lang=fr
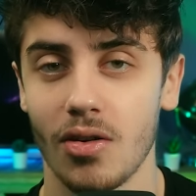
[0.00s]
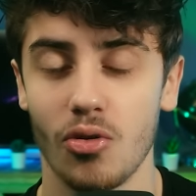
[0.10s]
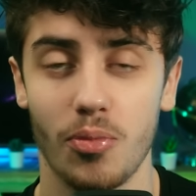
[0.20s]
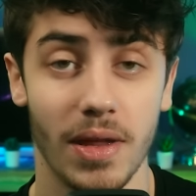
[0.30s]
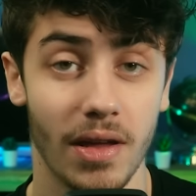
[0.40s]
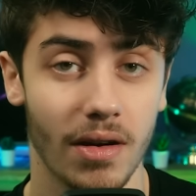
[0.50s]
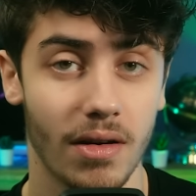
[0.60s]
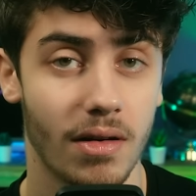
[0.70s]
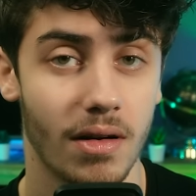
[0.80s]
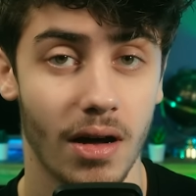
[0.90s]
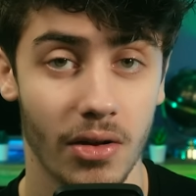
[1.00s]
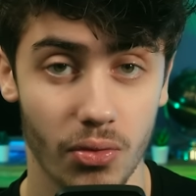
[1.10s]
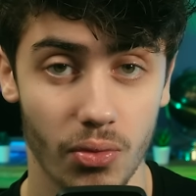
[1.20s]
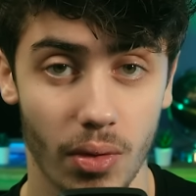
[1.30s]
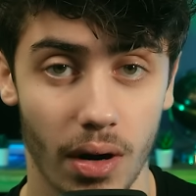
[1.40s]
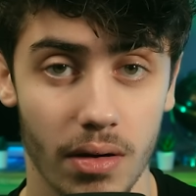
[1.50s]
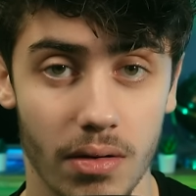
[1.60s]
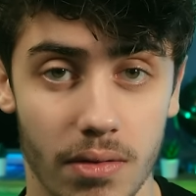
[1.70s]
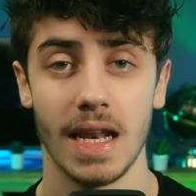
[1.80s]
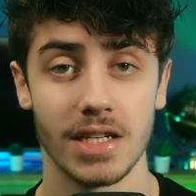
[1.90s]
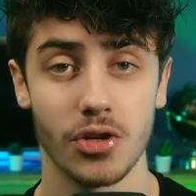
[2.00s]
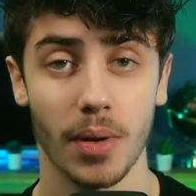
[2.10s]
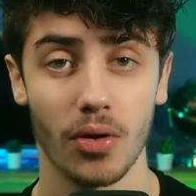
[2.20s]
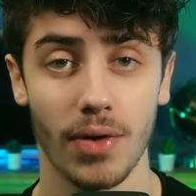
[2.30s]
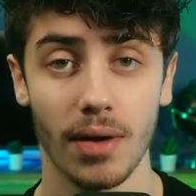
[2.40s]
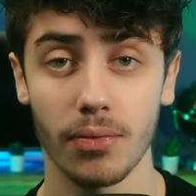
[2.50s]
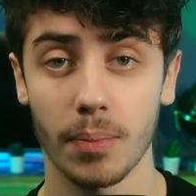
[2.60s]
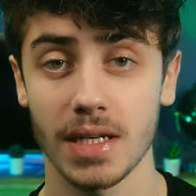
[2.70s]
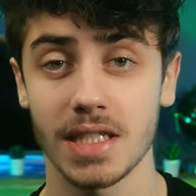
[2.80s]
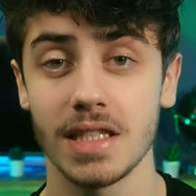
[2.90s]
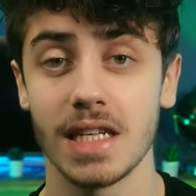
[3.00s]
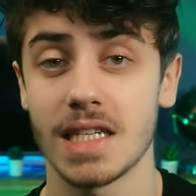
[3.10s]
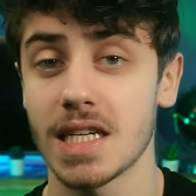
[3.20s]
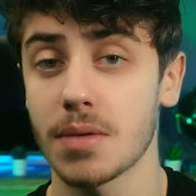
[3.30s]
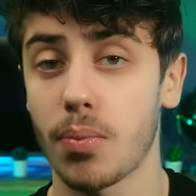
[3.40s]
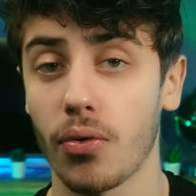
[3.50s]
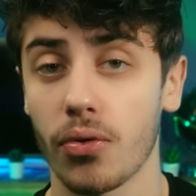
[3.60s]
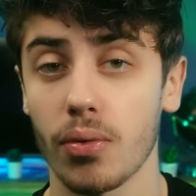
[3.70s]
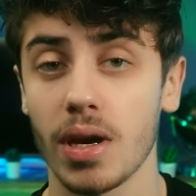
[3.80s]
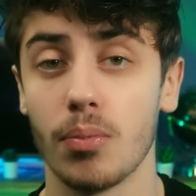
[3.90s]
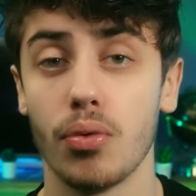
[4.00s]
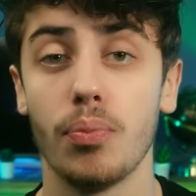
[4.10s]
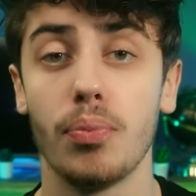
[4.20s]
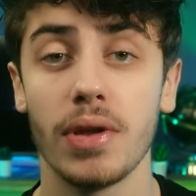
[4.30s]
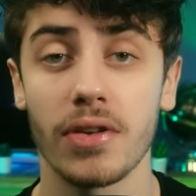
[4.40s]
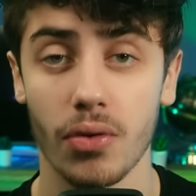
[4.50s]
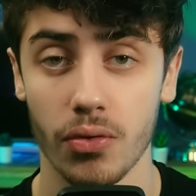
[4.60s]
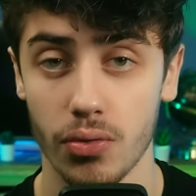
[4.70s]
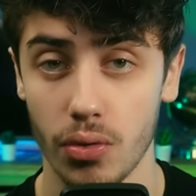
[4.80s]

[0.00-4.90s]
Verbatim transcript: ou pire, un trou noir. Et les supernovas font partie des explosions les plus puissantes de